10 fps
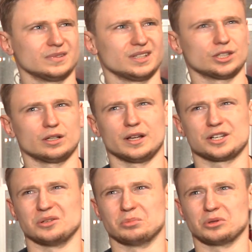Сначала
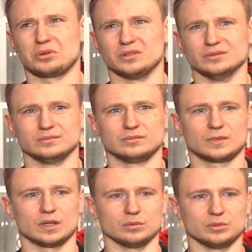начали плохо,
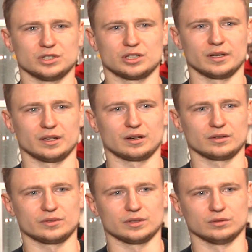как бы не шла
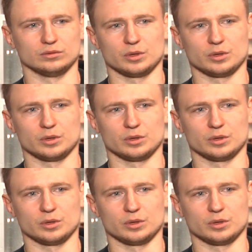игра, все, ну,